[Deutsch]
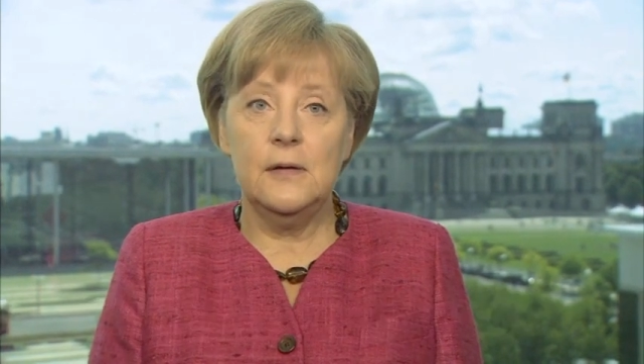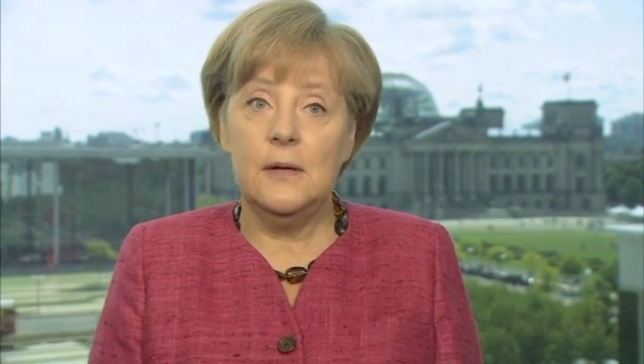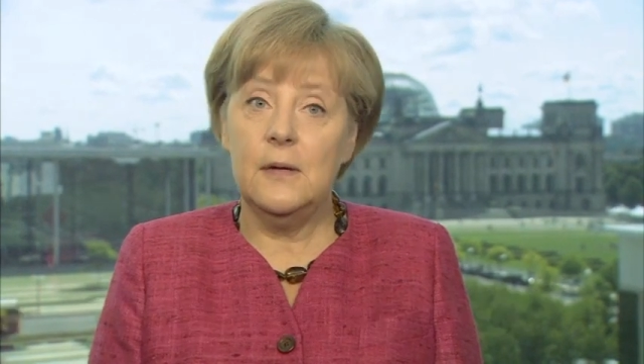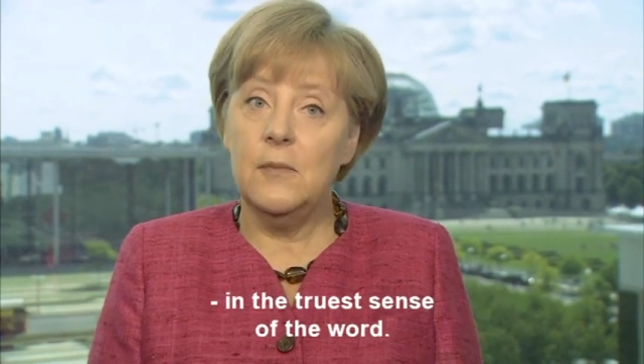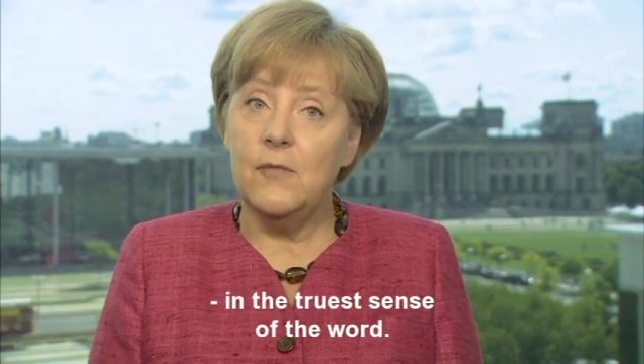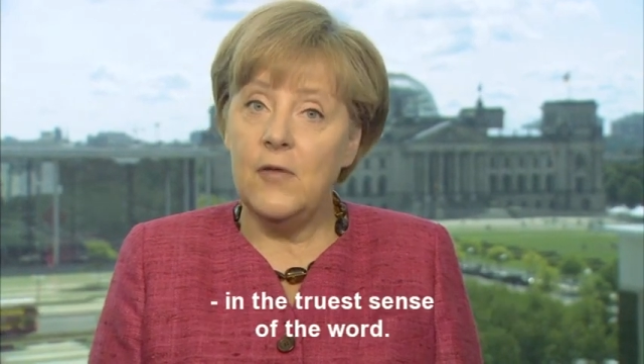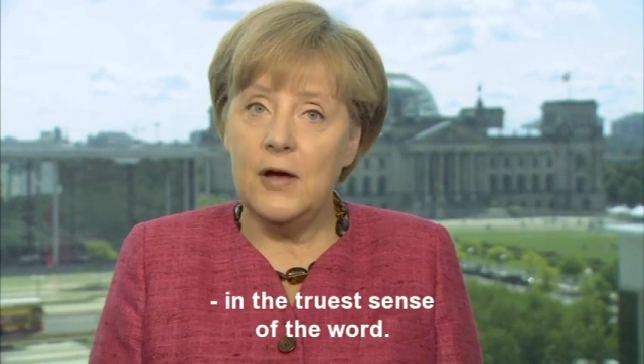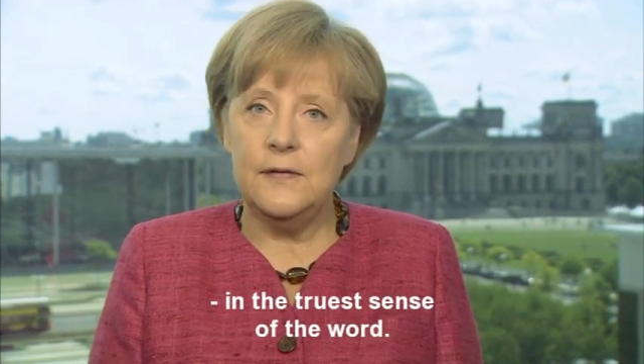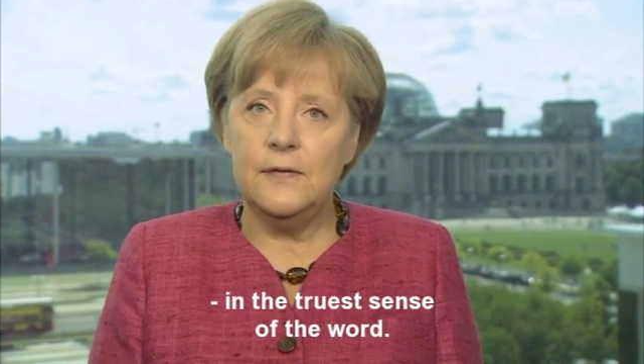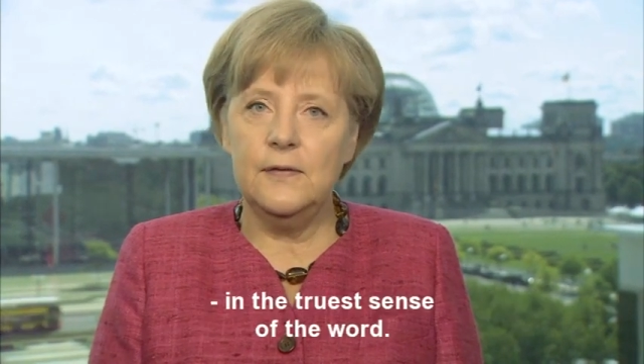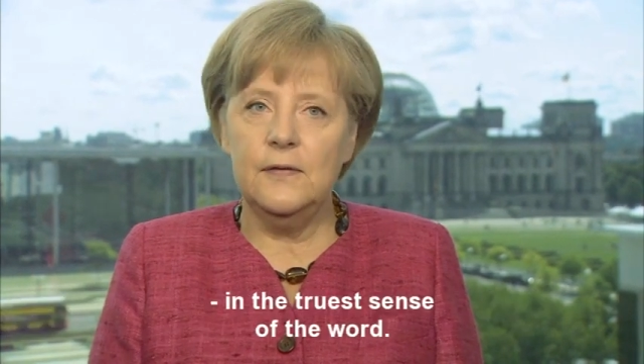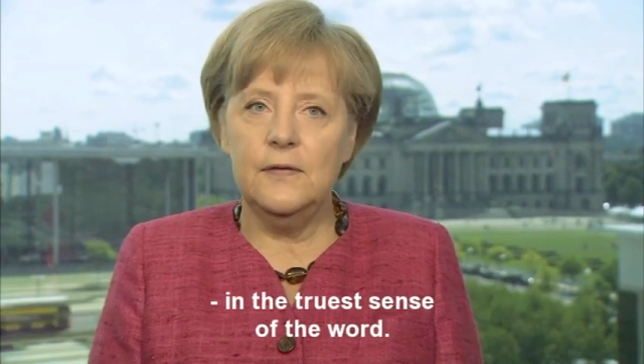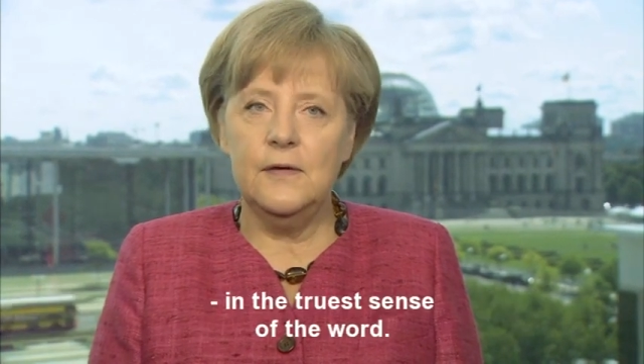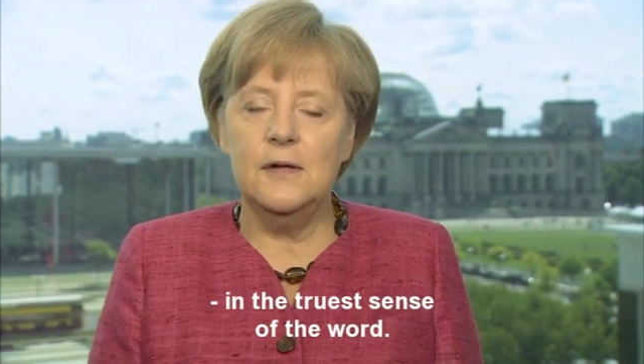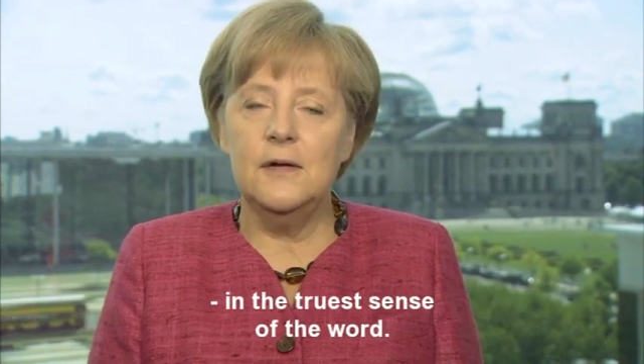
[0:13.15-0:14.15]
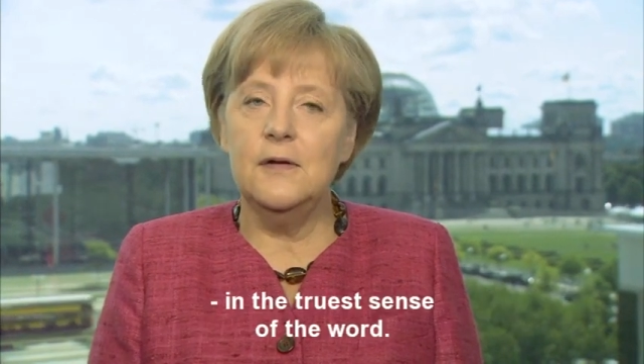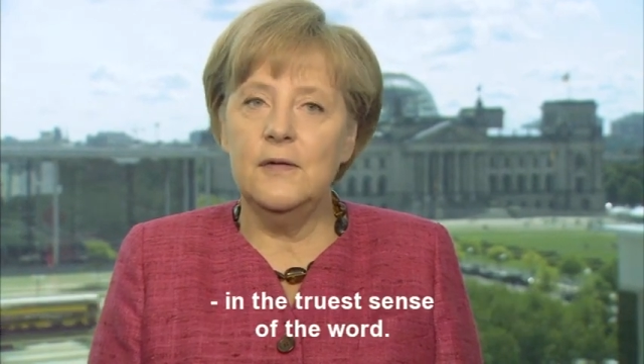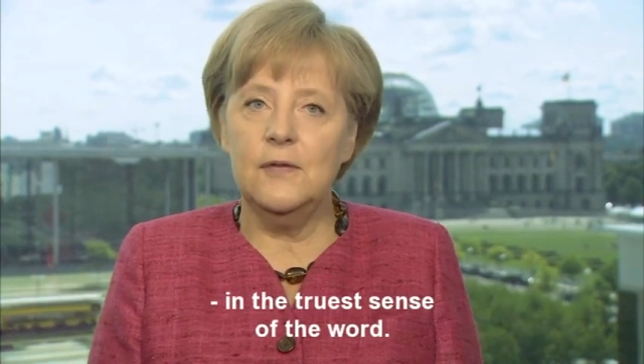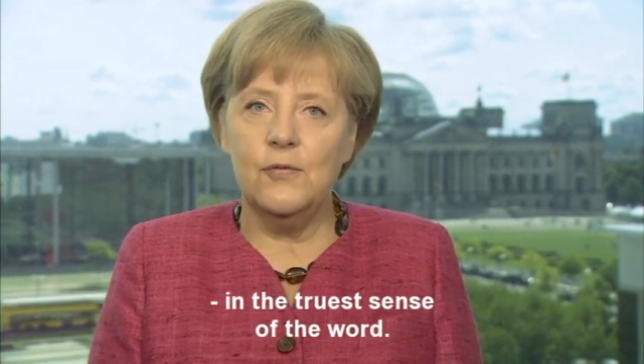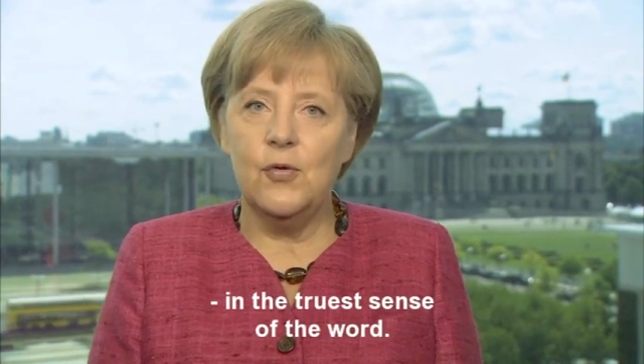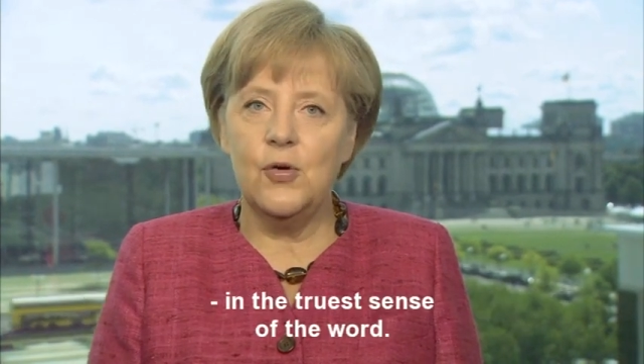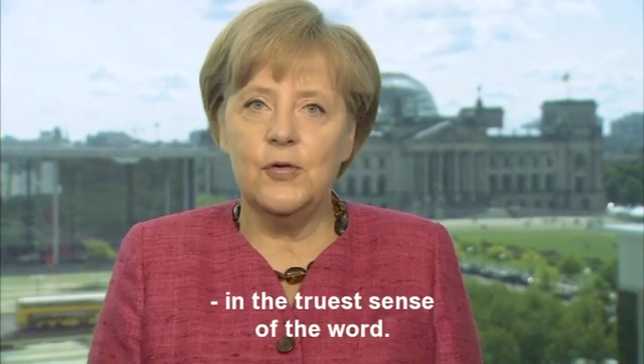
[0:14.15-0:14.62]
im wahrsten Sinne
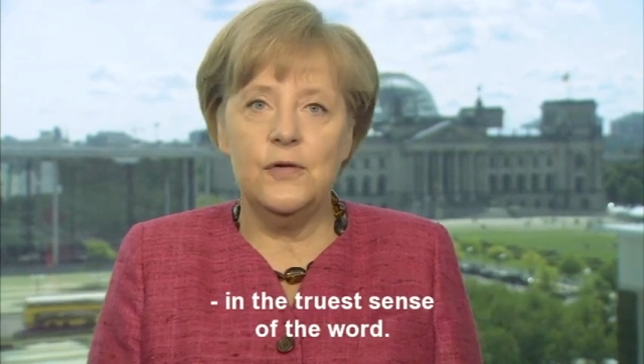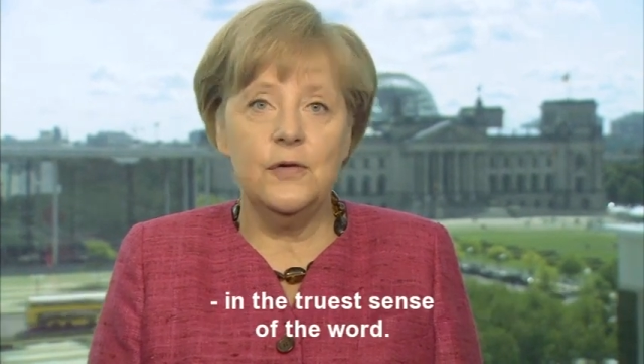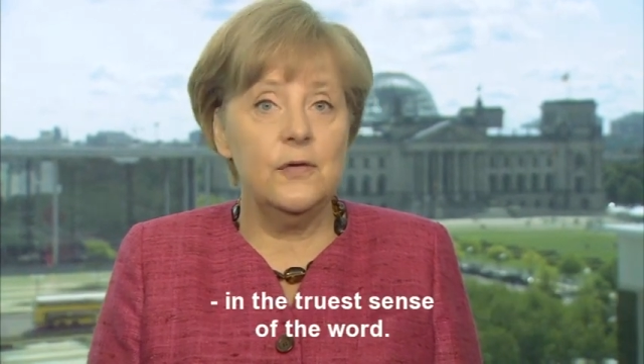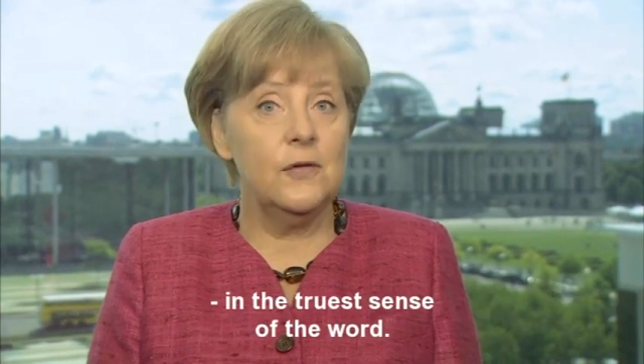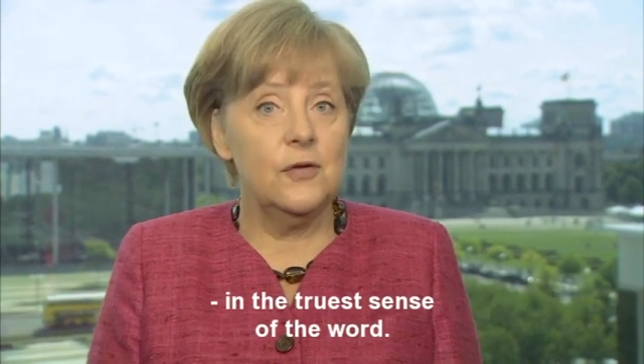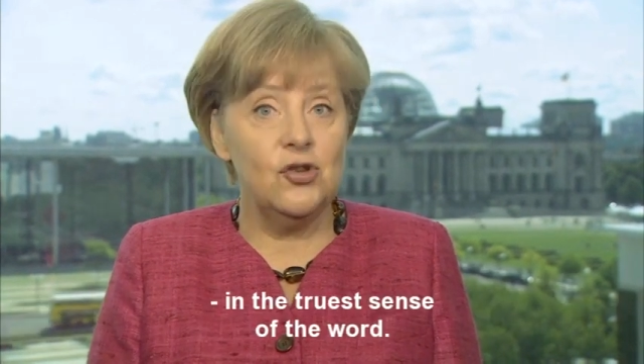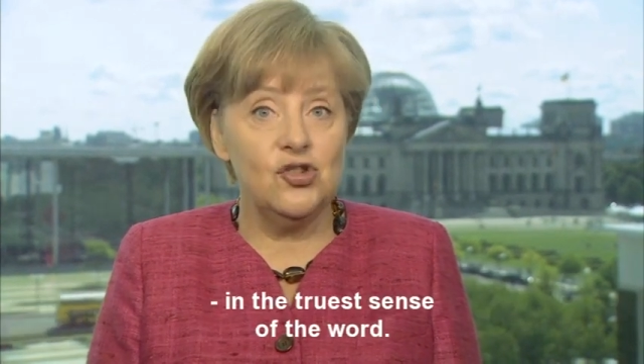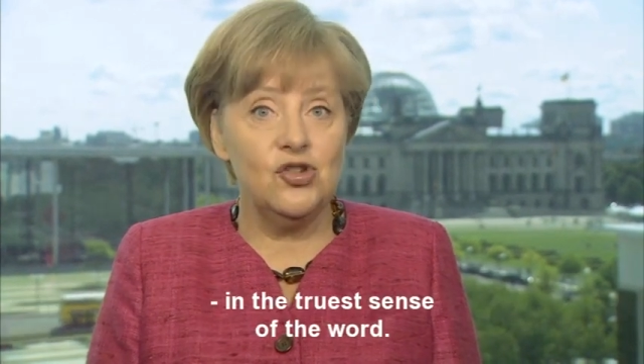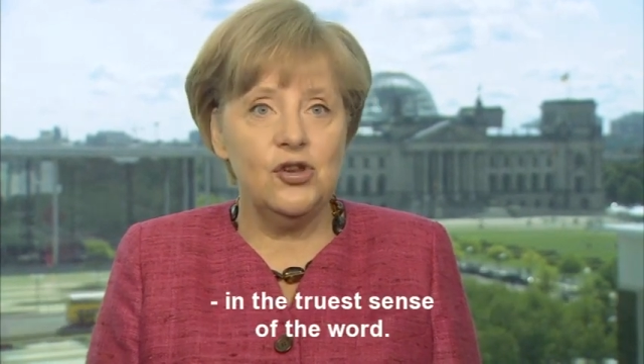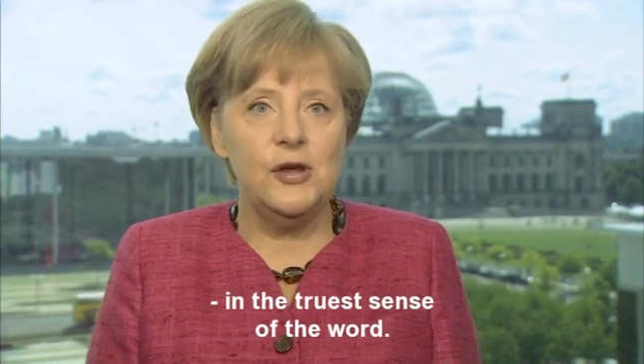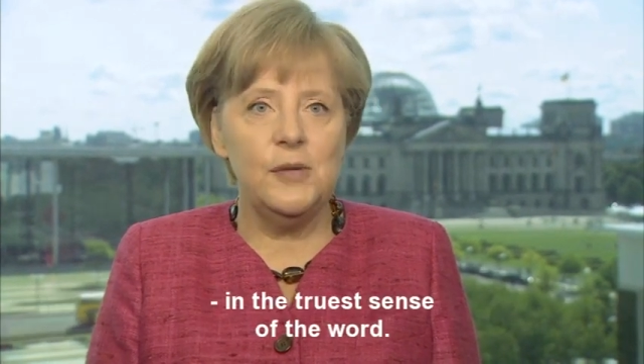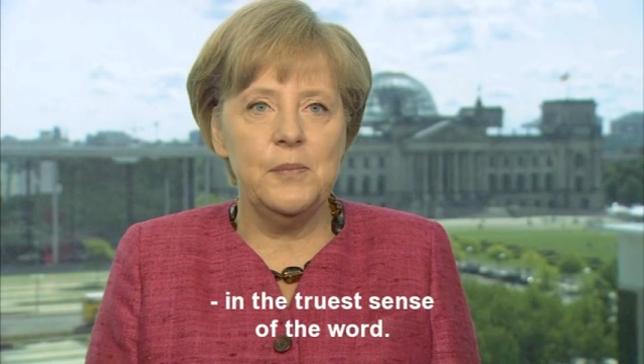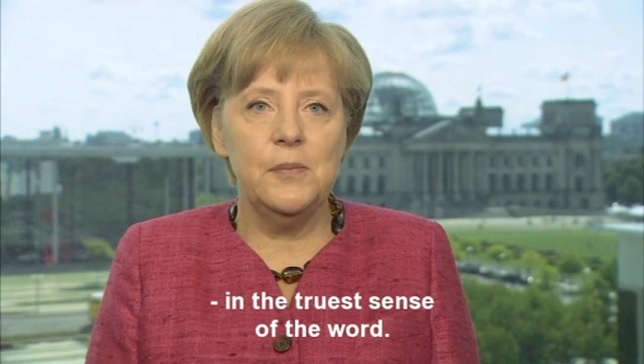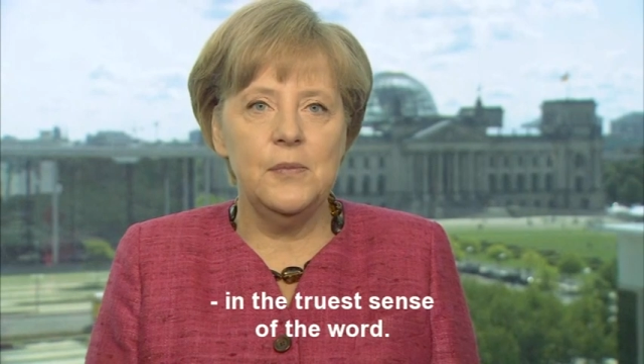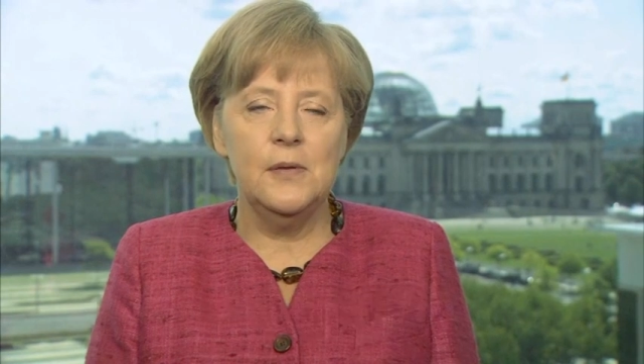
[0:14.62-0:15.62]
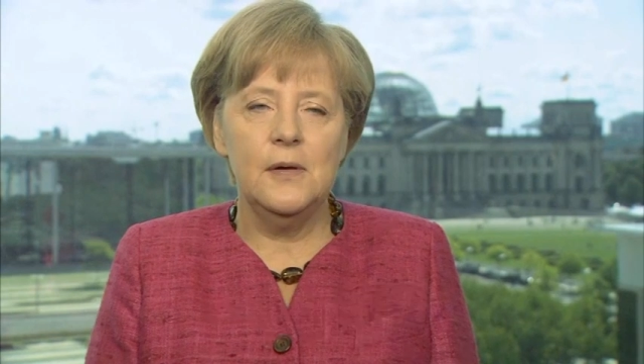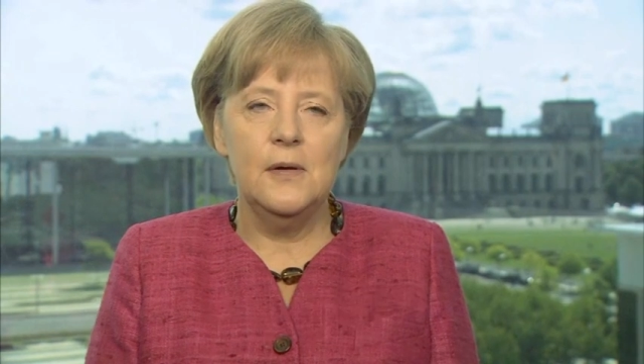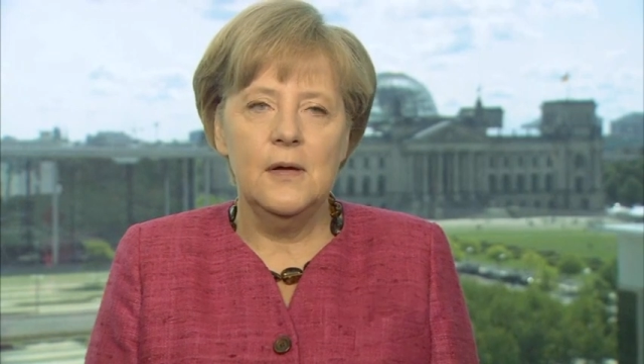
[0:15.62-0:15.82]
des Wortes geschrieben.